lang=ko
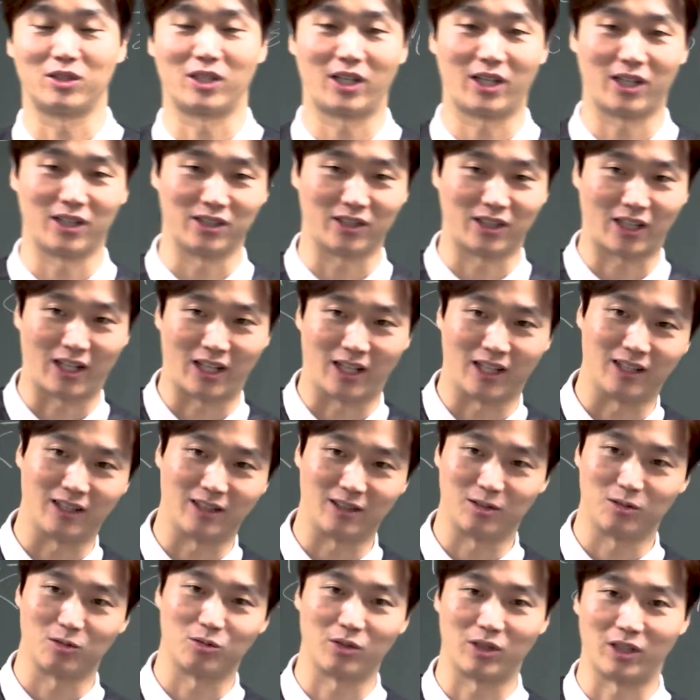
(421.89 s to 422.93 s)
제 이제
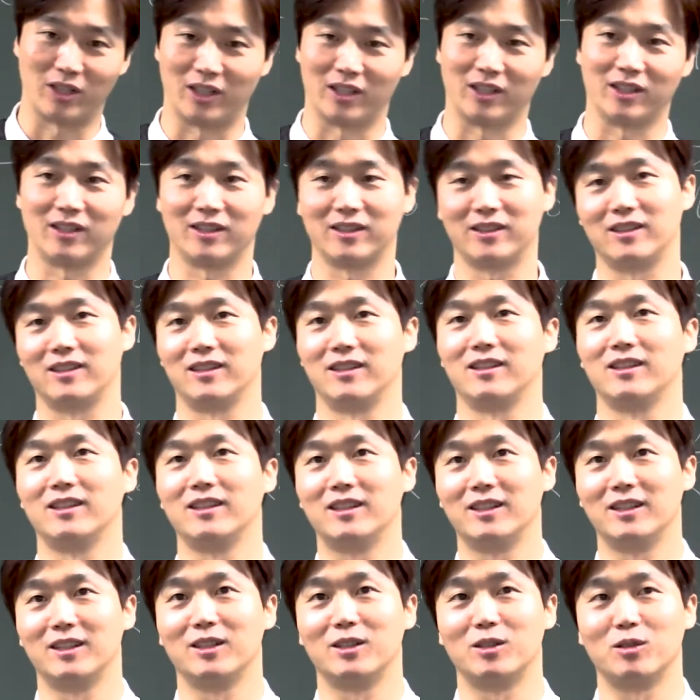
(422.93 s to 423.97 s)
우리
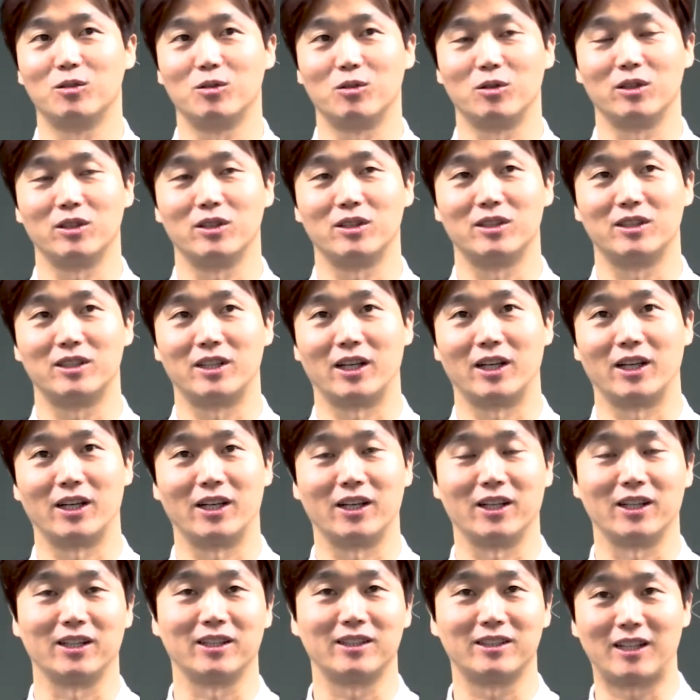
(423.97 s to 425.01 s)

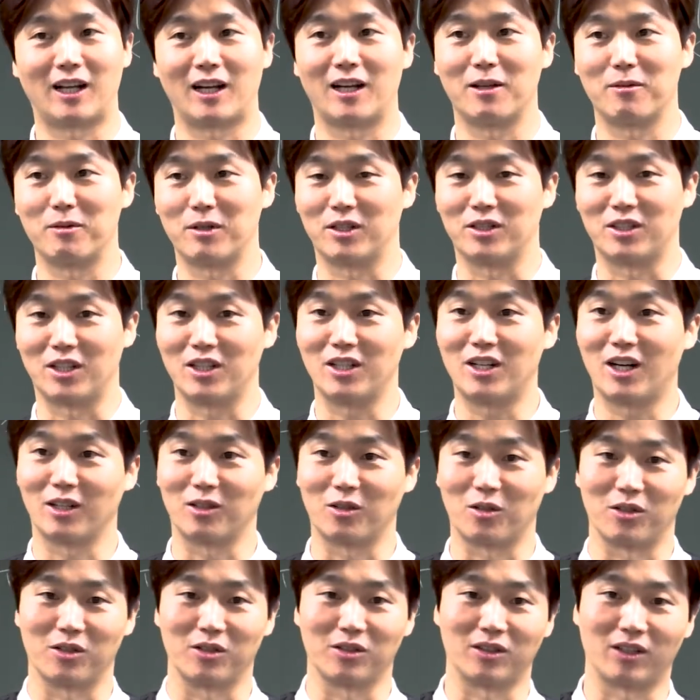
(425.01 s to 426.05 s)
제 딸내미가 이제
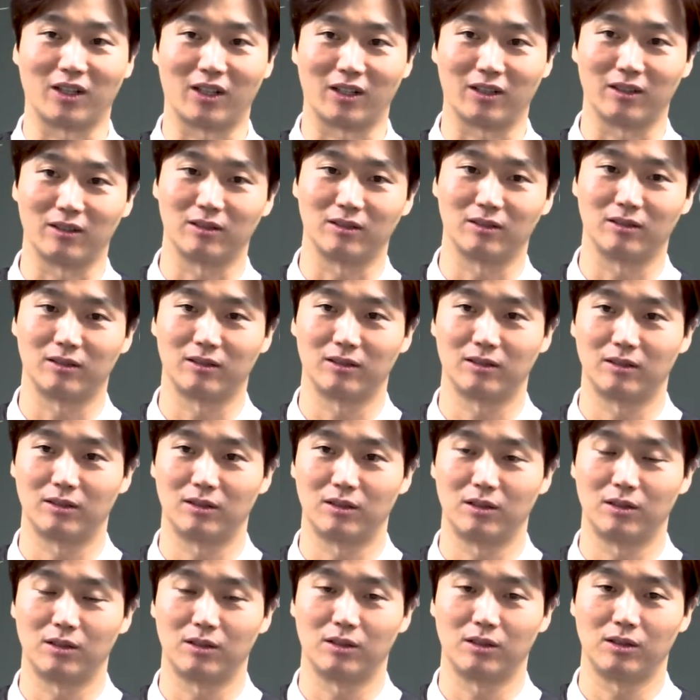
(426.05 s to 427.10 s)
1학년인데
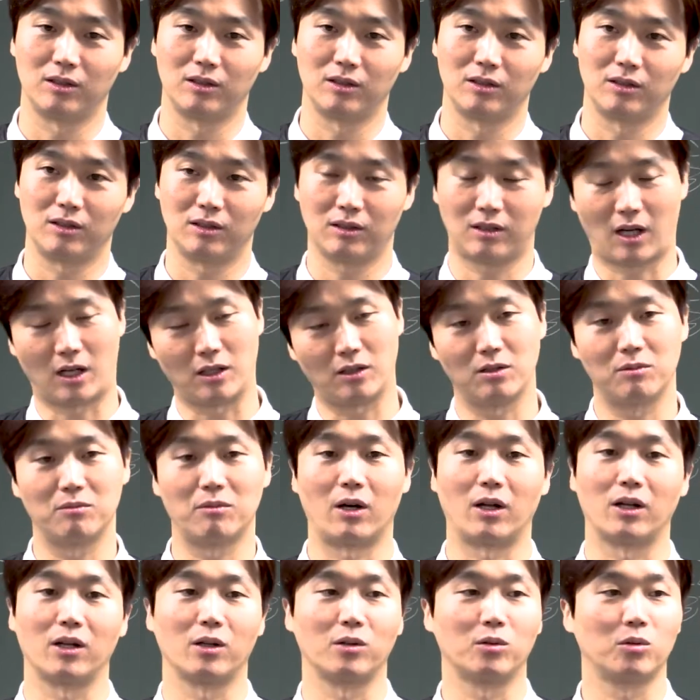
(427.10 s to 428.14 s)
이 같은
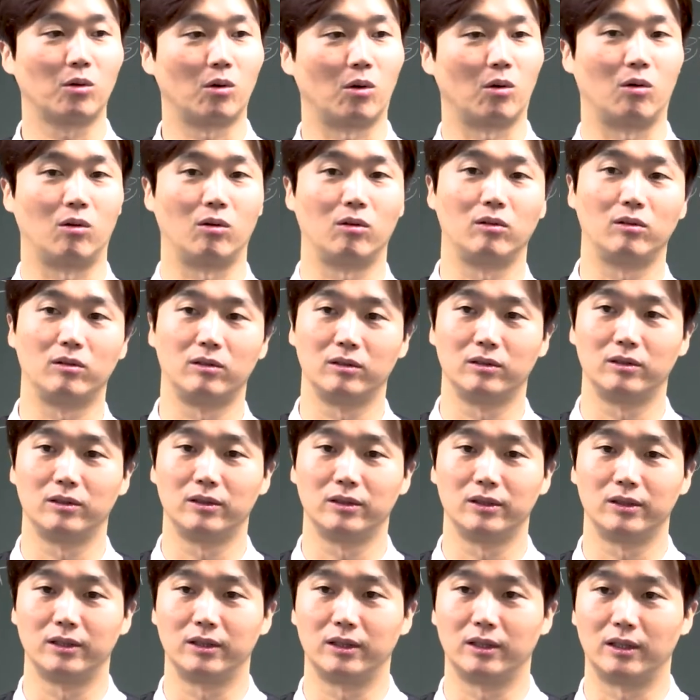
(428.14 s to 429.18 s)
반에도
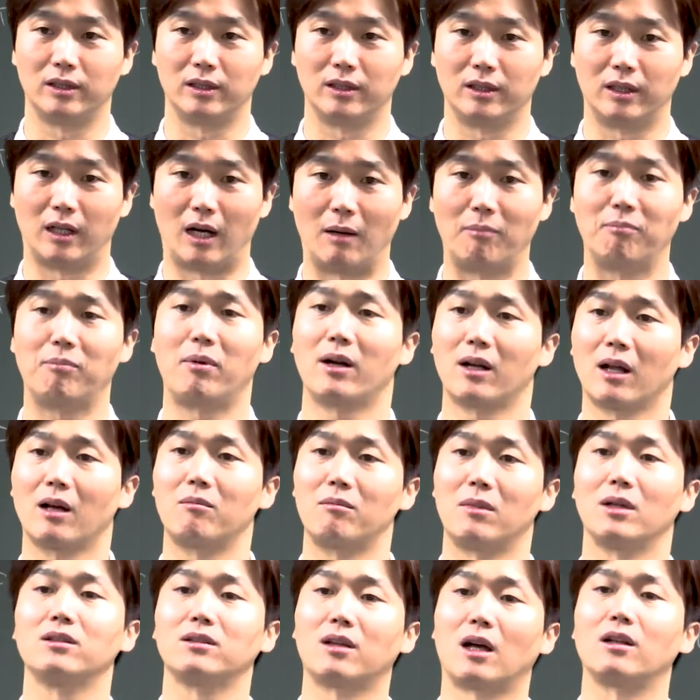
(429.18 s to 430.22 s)

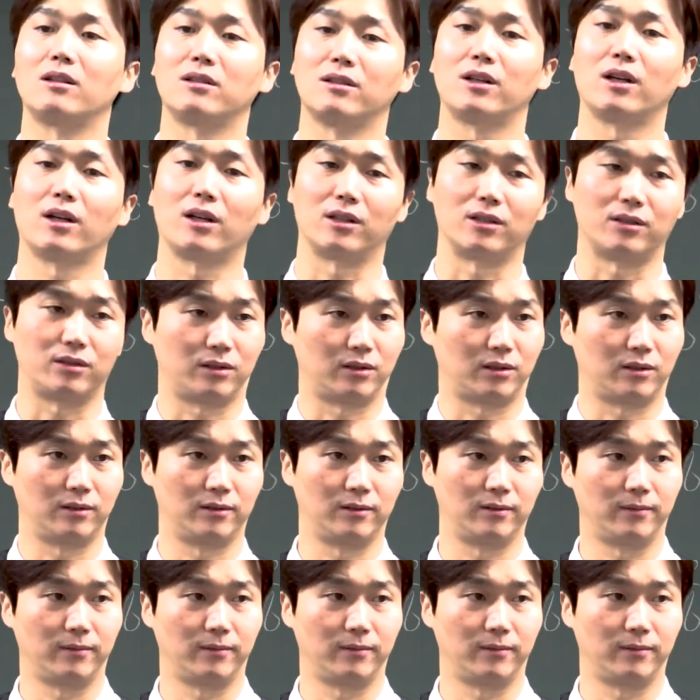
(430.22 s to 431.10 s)
아빠랑만 사는 애가 있어.